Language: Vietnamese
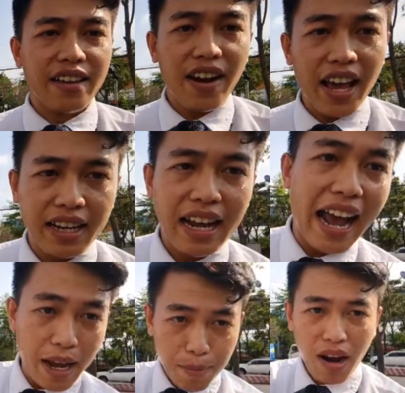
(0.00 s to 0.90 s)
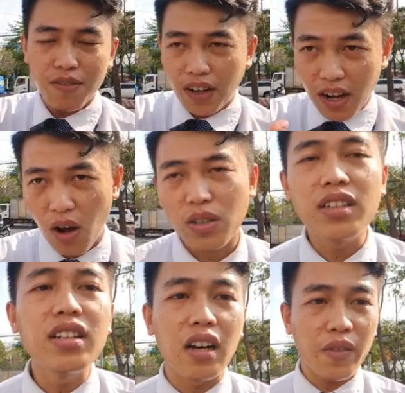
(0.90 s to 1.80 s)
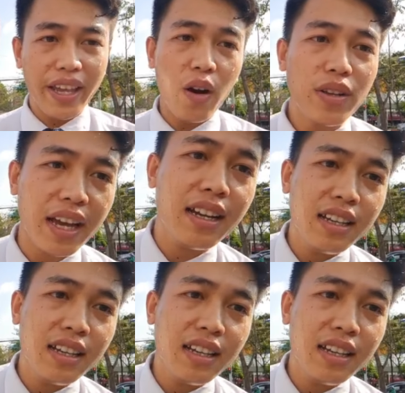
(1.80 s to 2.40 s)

cho Đạt, hai bên vẫn còn thương lượng với nhau nha.